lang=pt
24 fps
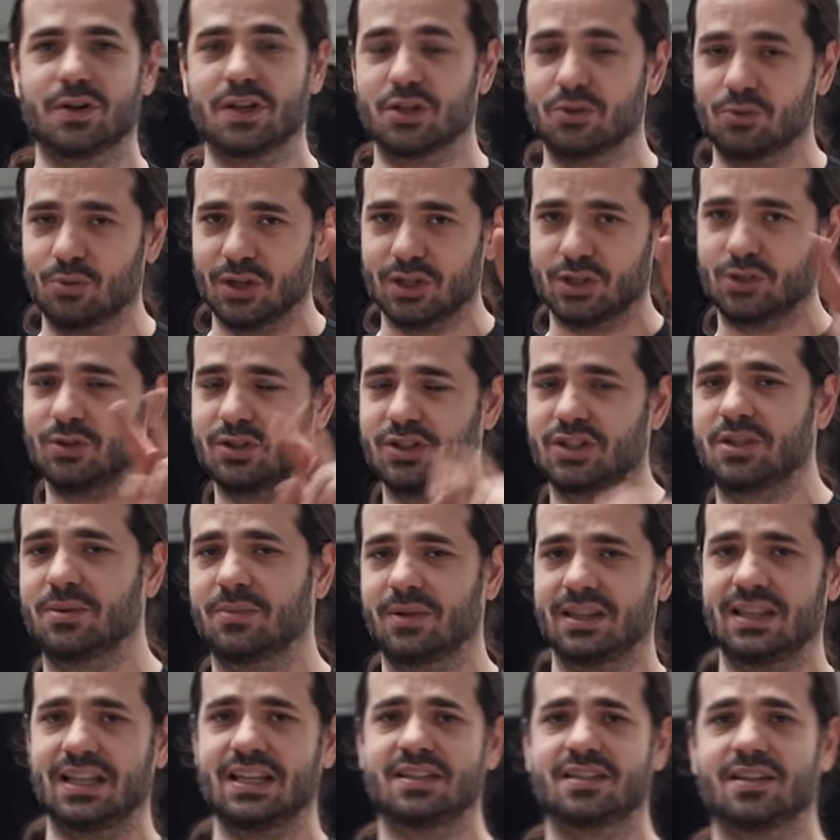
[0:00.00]
E duas coisas chamam
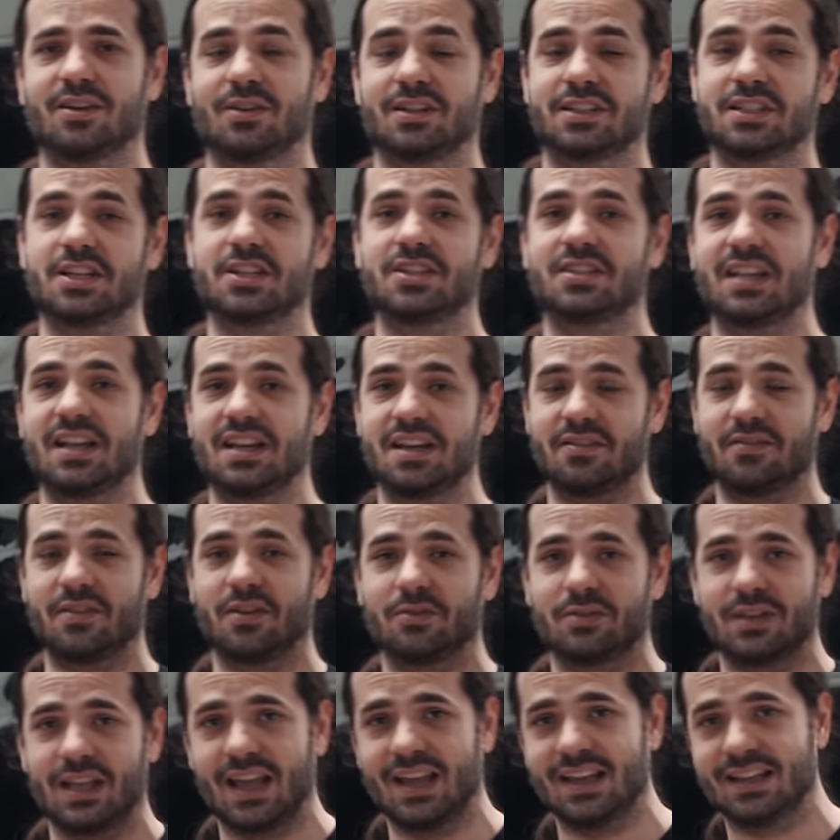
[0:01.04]
a atenção: a gente tem nível
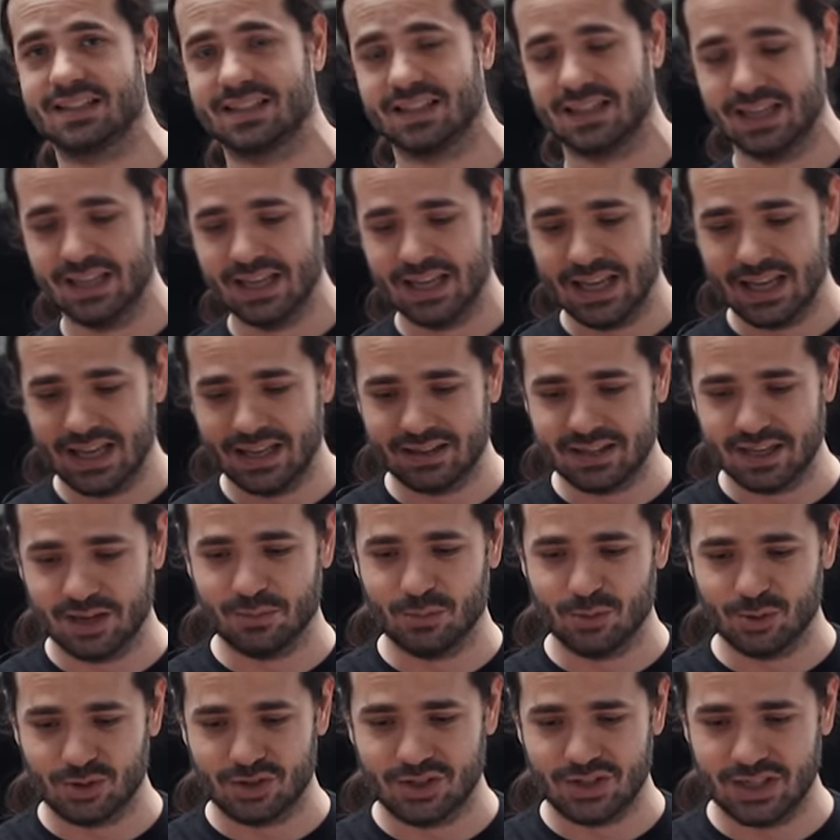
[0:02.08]
10 em
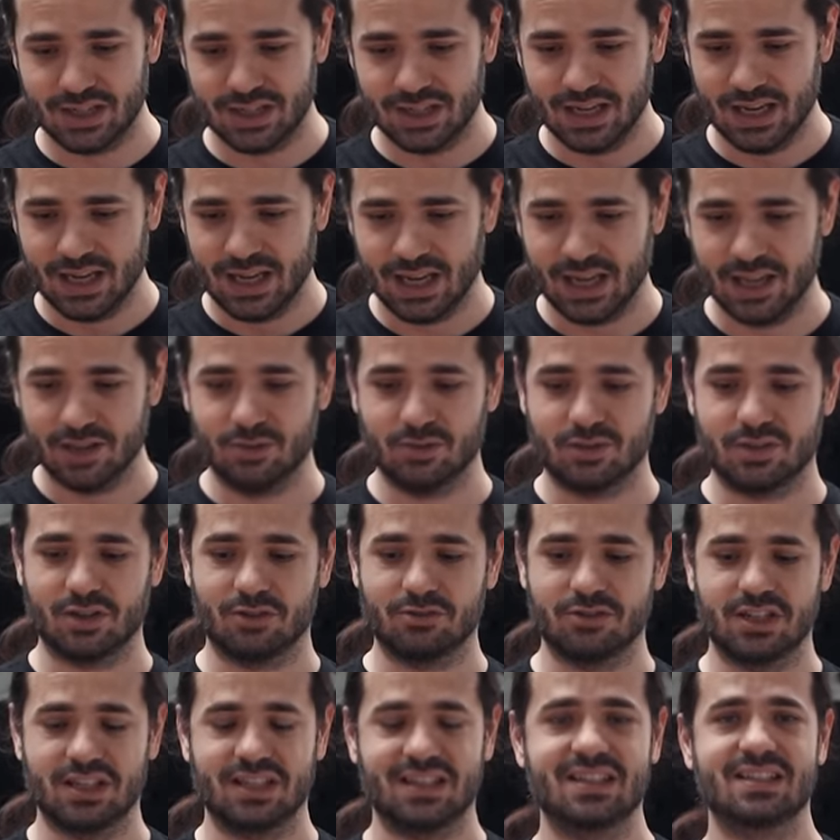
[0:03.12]
termos de redução
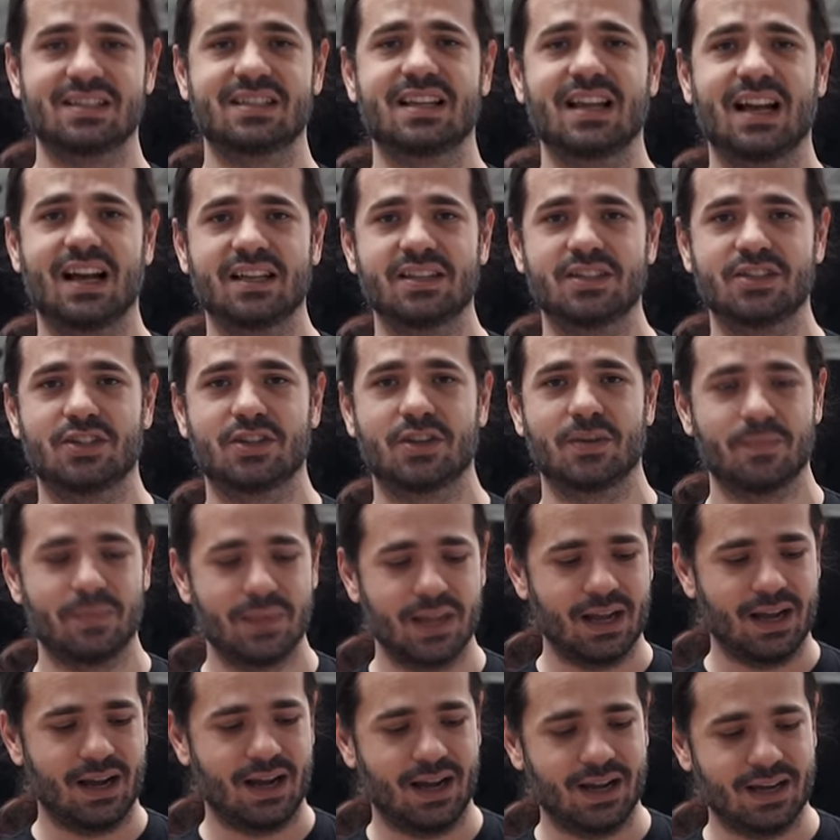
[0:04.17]
de desgaste,
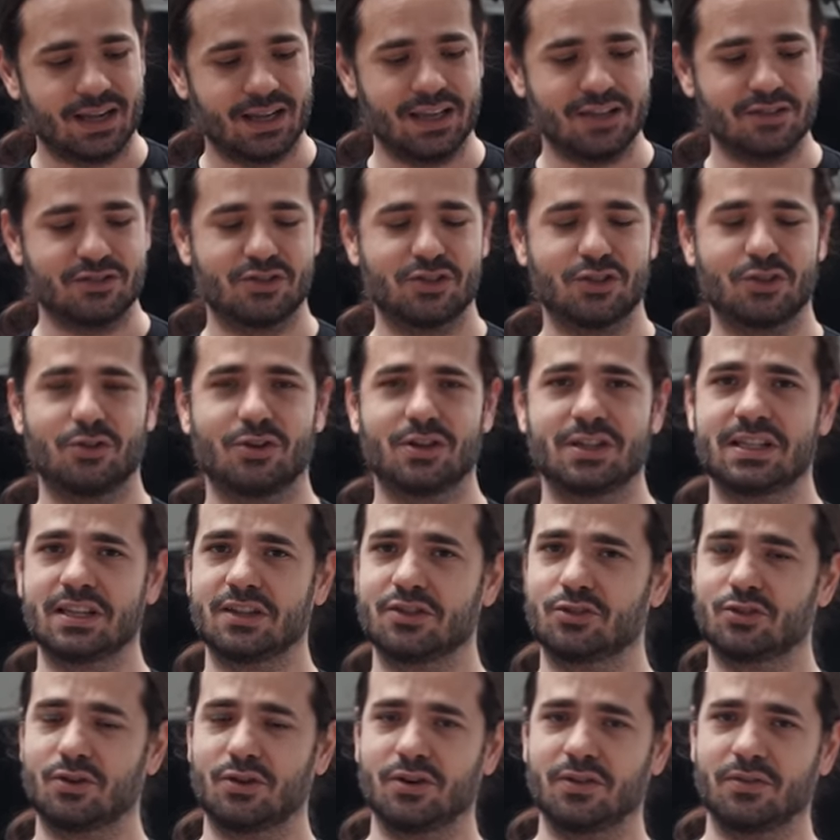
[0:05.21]
a 502 é
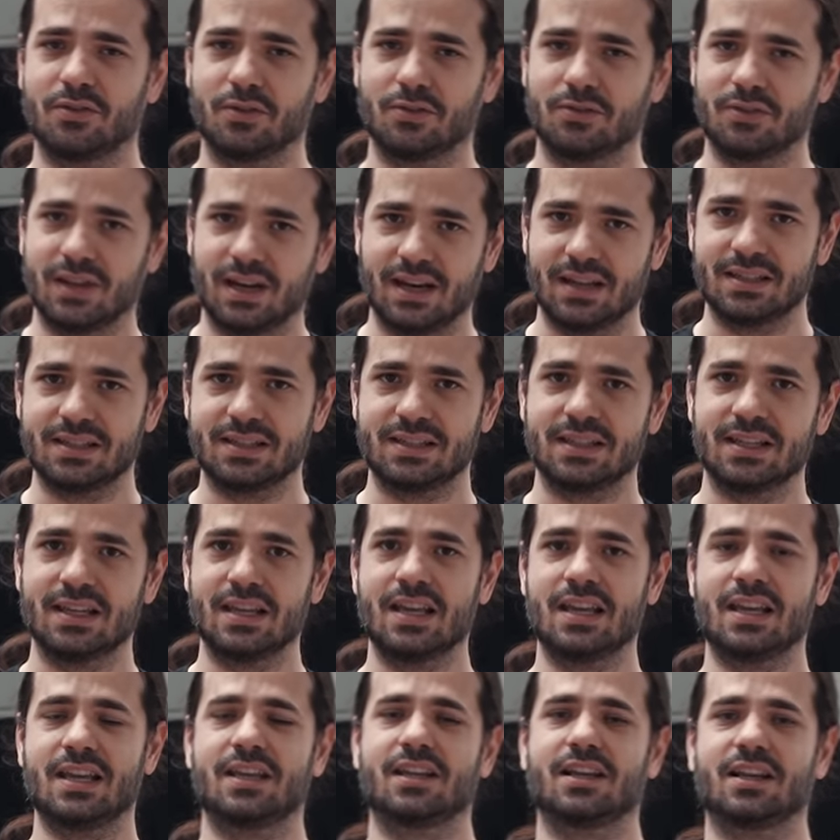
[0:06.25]
só nível 3,
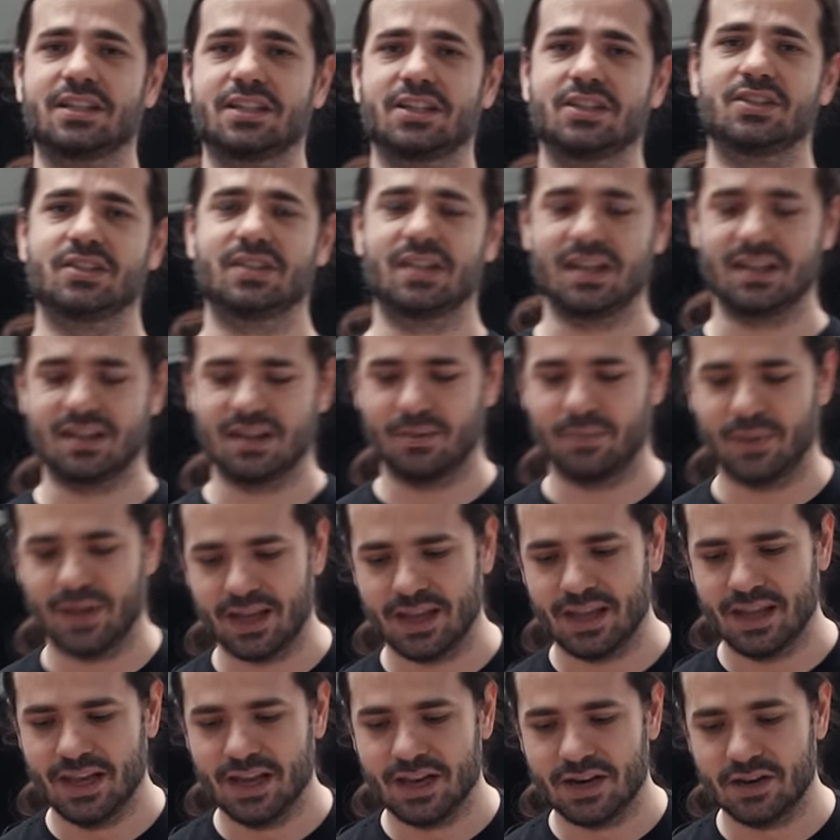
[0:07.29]
e a gente tem também
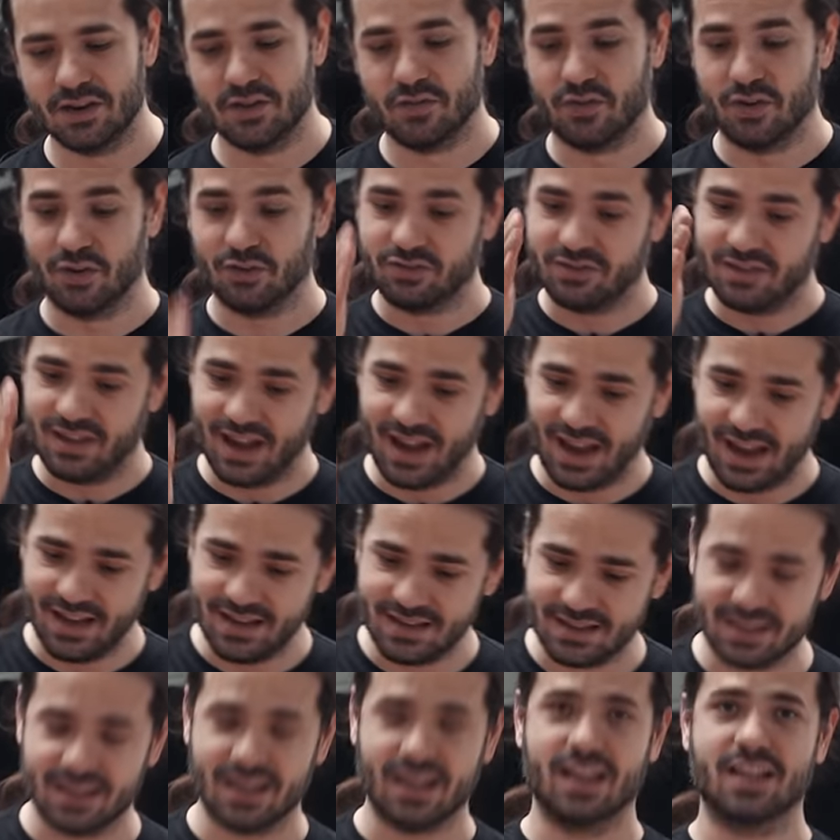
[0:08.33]
nível
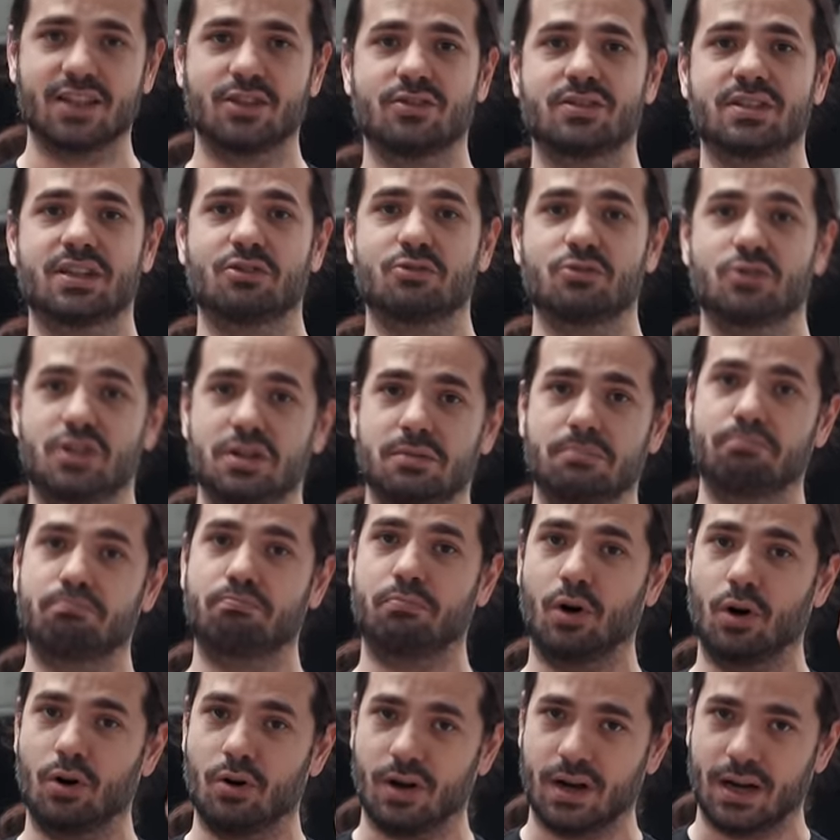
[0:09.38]
10 em redução de
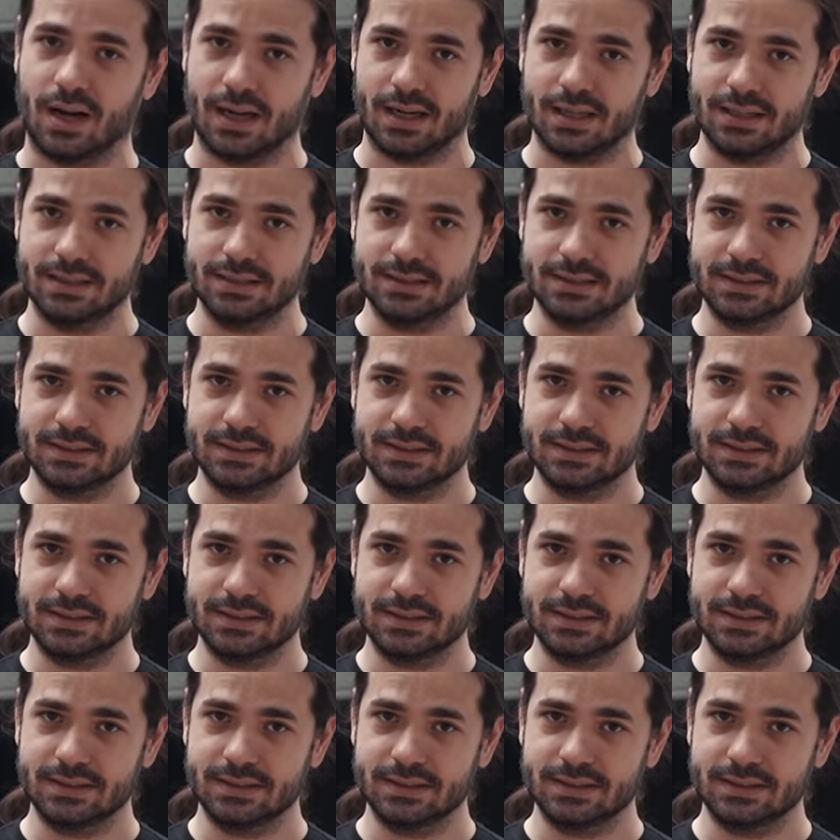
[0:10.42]
borra,